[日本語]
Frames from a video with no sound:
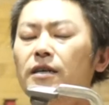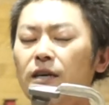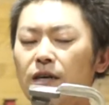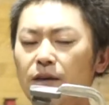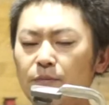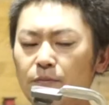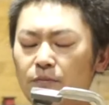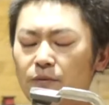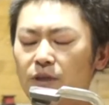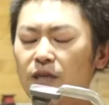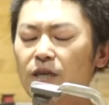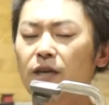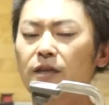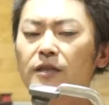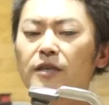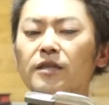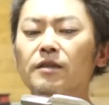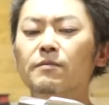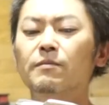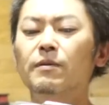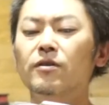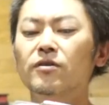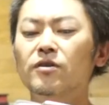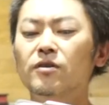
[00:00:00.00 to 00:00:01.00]
一回一回手
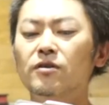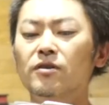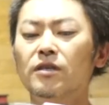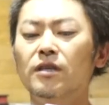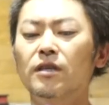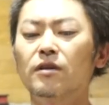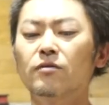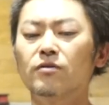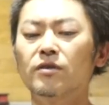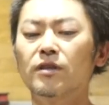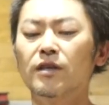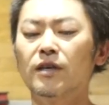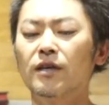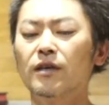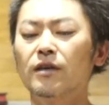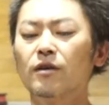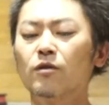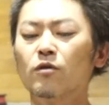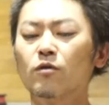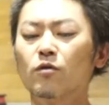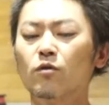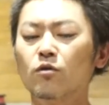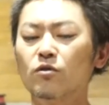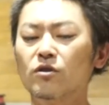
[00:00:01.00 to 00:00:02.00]
で回すんじゃなくて、
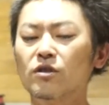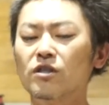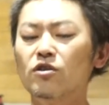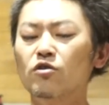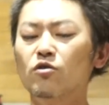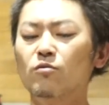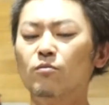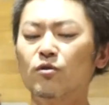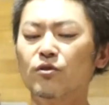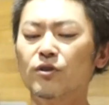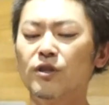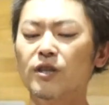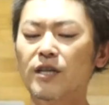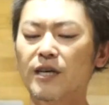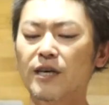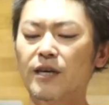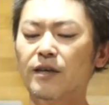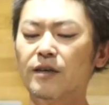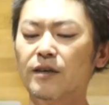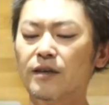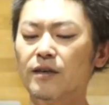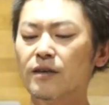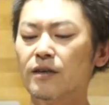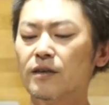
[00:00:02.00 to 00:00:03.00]
こっちを持っ
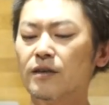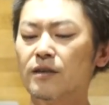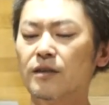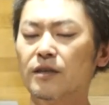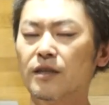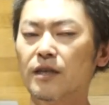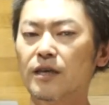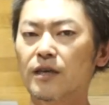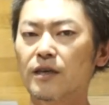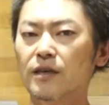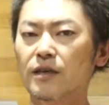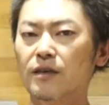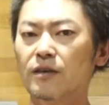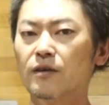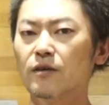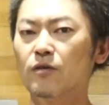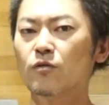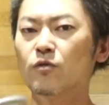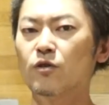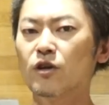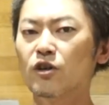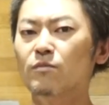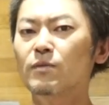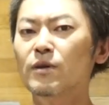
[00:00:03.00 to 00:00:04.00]
て、で、
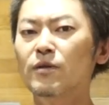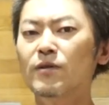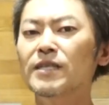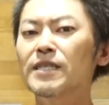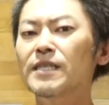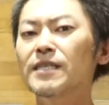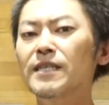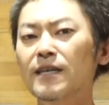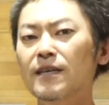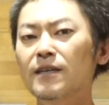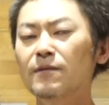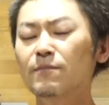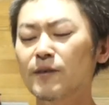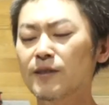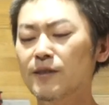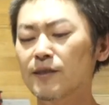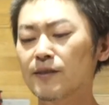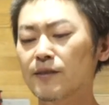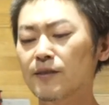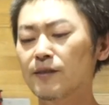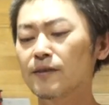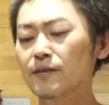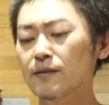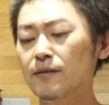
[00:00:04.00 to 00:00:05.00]
これを回してやりま
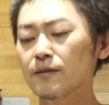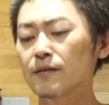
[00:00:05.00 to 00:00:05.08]
す。